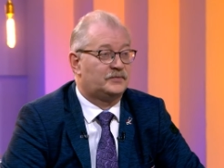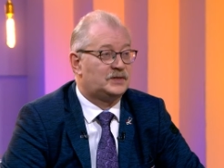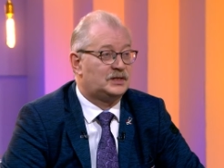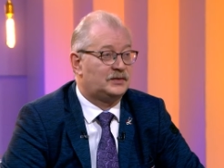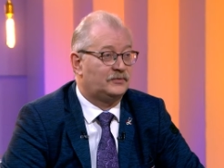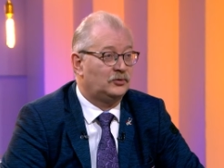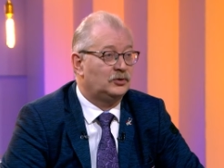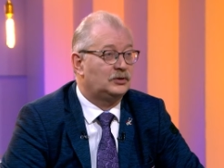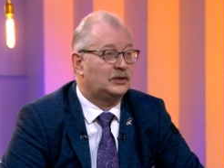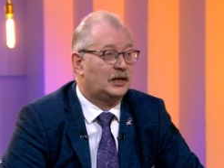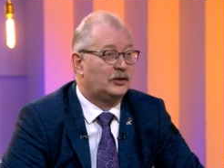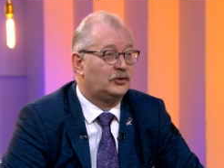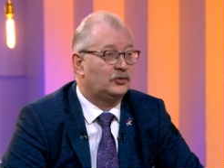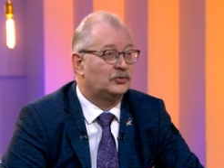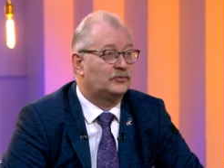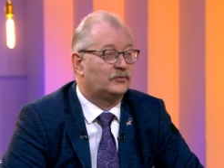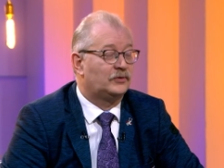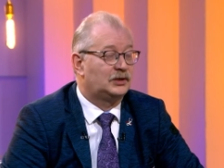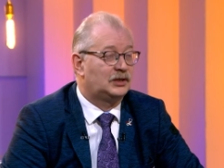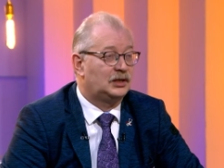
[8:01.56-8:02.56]
всего
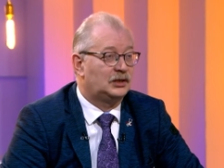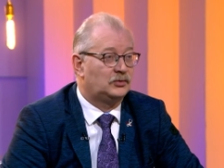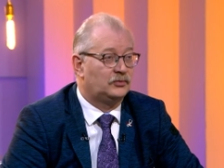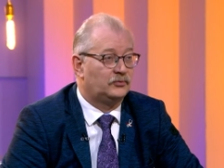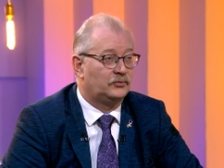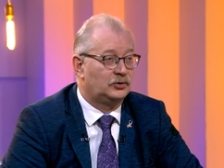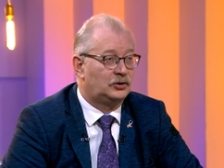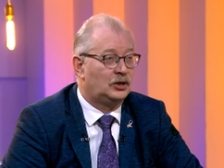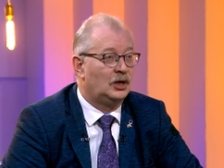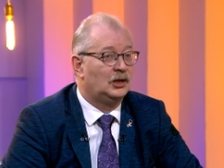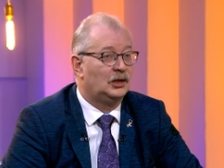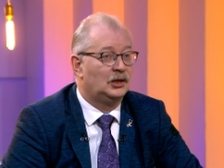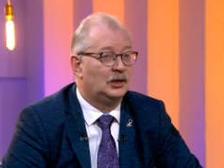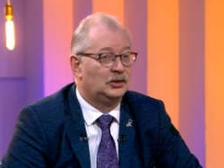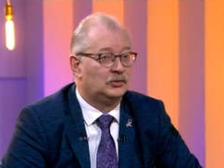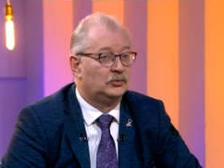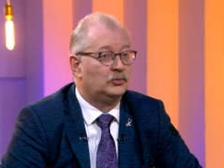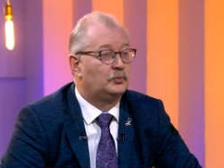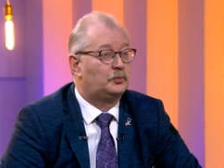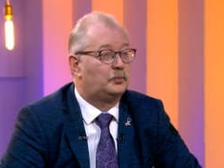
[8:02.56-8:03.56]
дает вот эту вот,
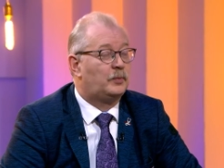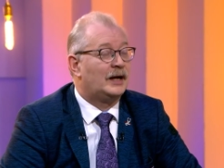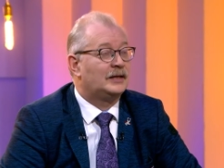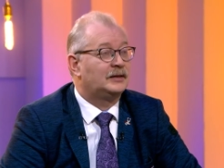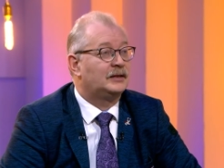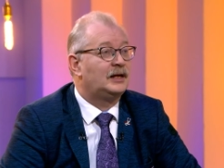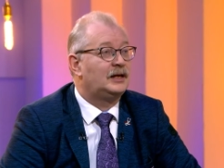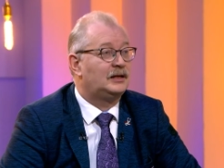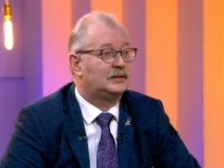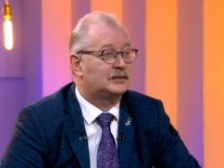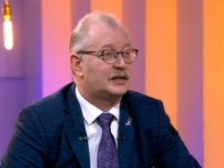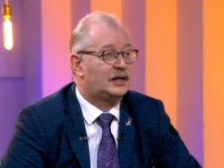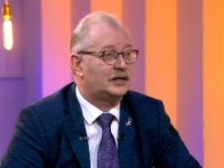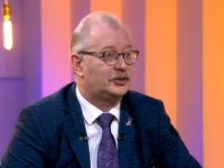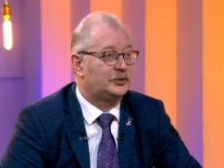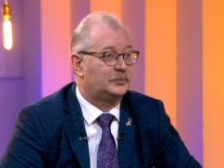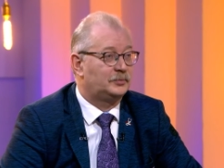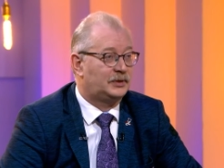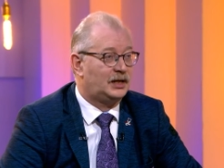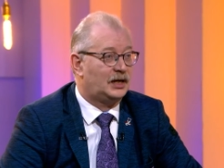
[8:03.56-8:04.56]
ну, панель,
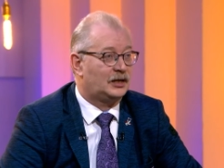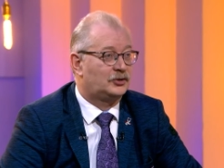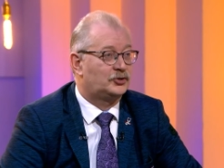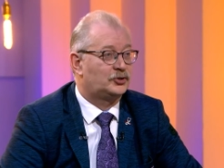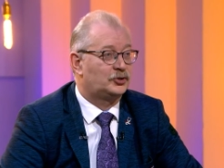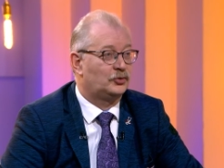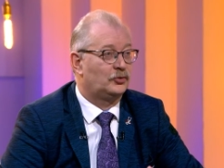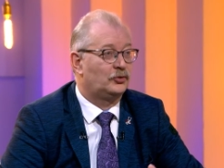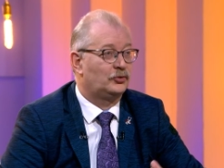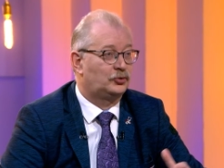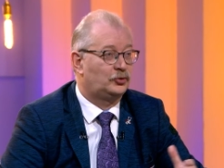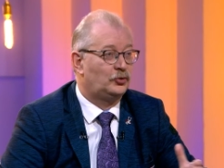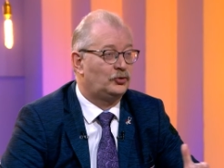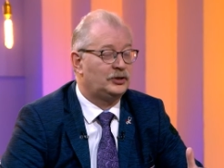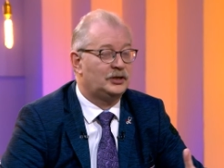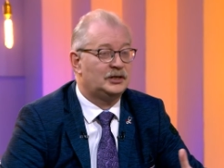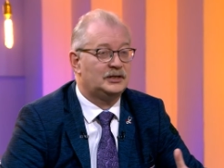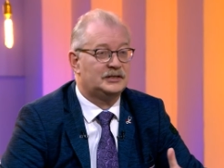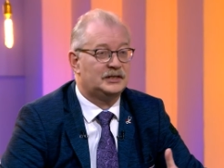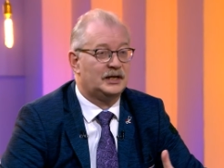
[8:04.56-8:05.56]
скажем так, что то
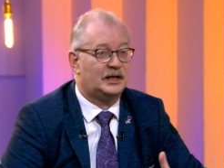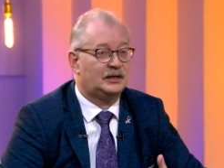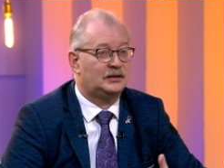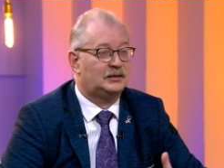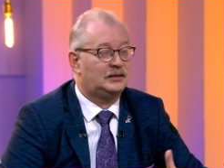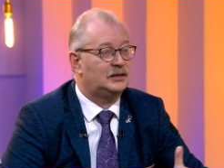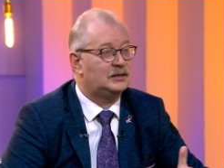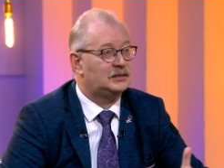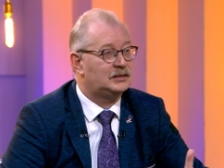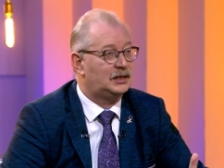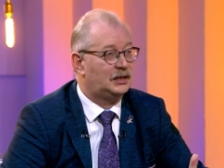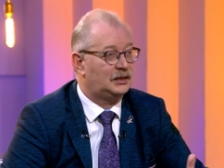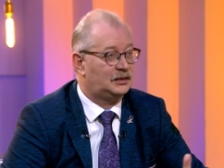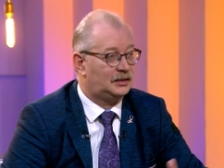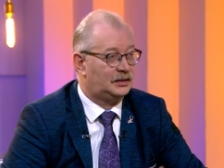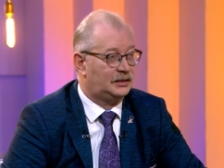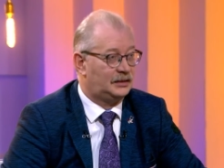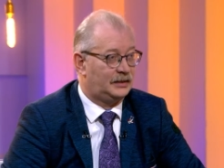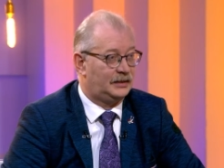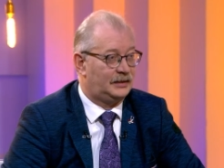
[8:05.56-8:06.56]
нельзя, это нельзя и
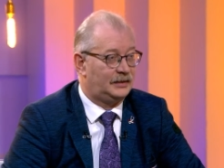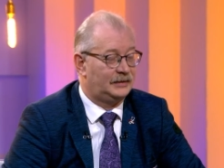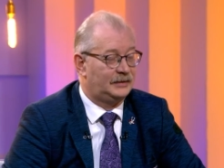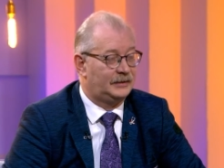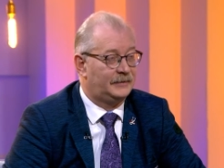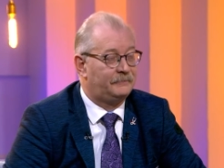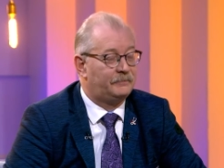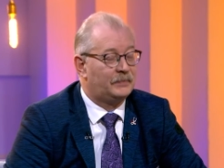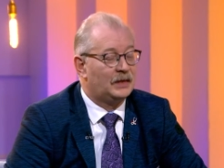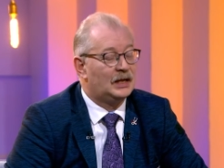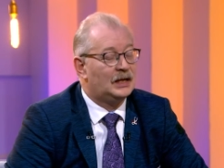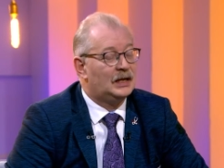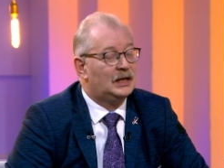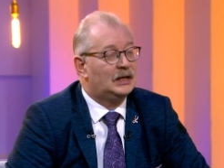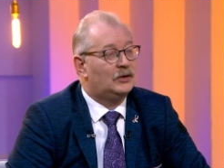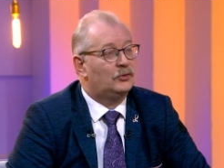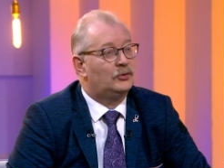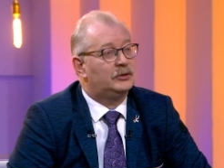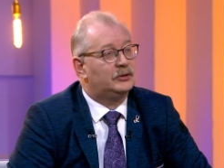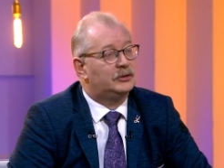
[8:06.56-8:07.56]
так далее, да.
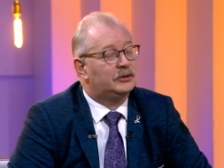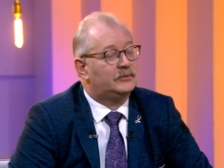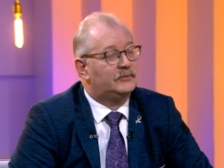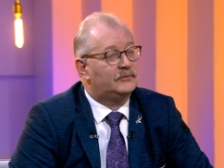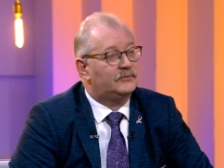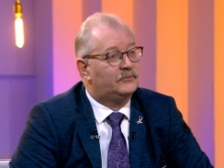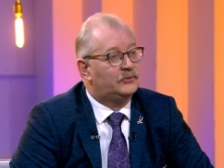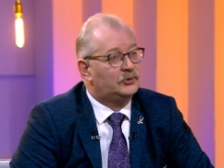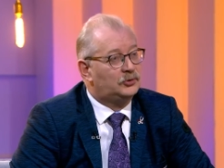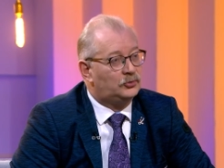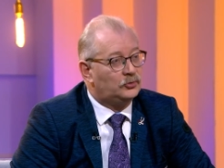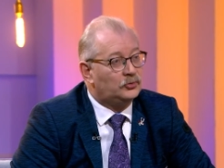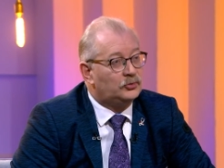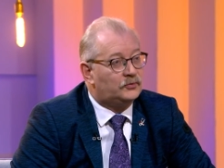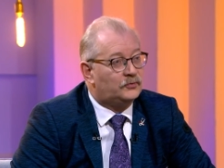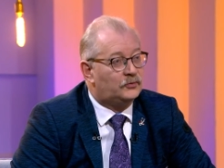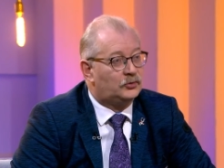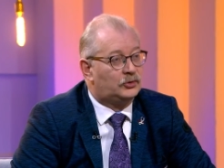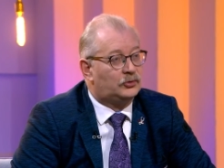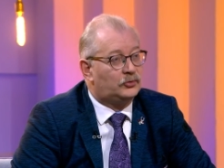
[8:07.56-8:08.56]
Э, вот
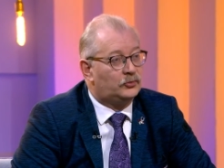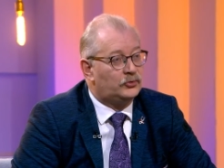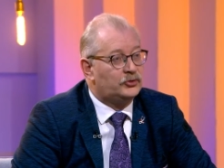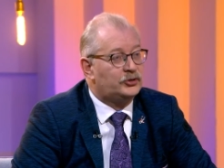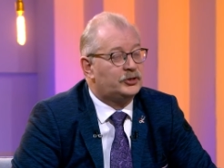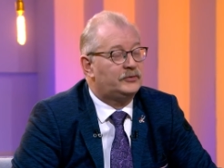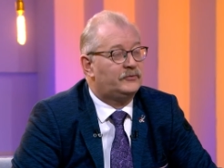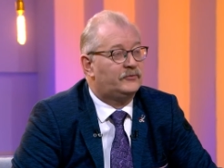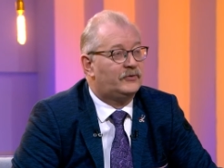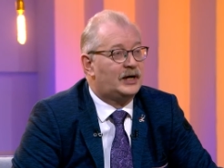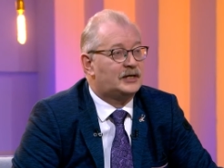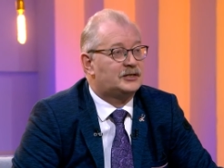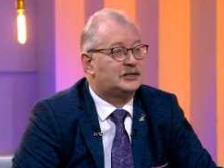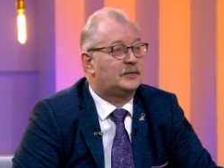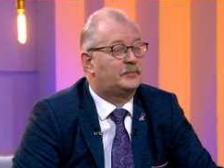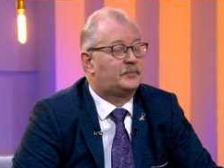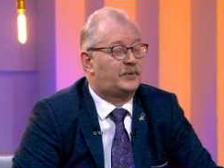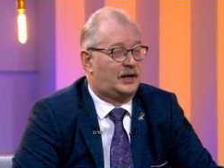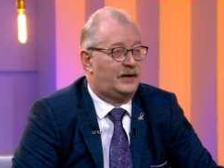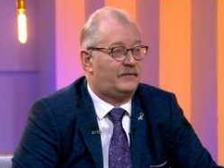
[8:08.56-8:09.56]
тут вот очень
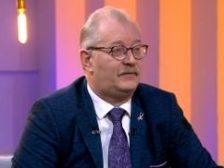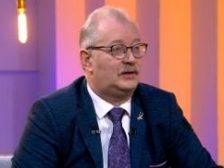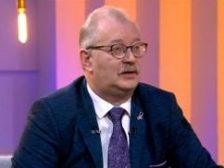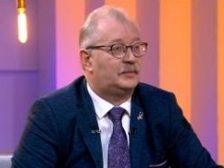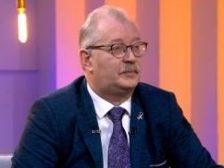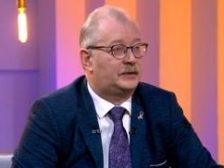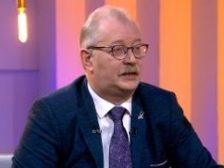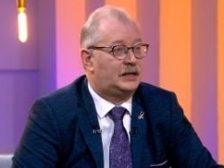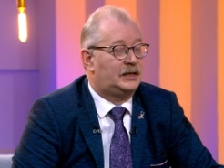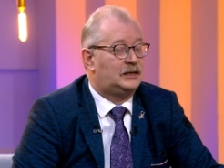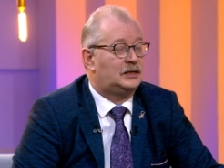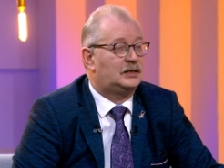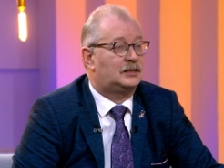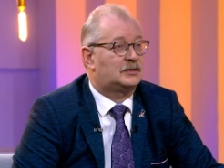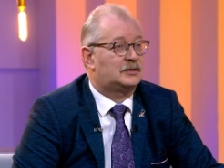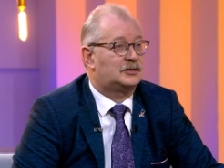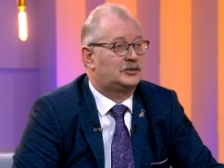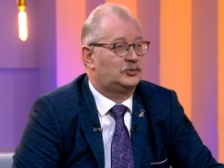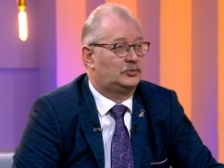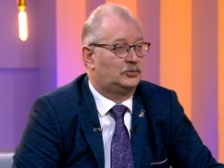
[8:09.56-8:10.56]
важно правильно подойти к
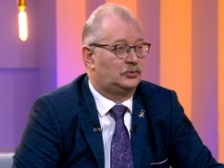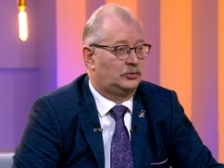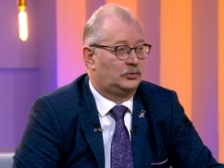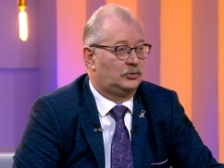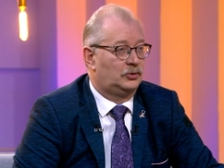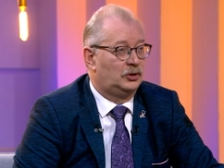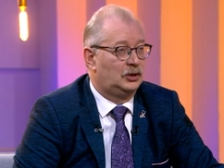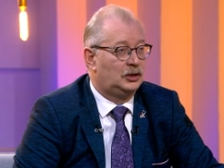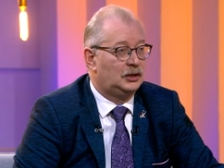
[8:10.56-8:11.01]
рациону.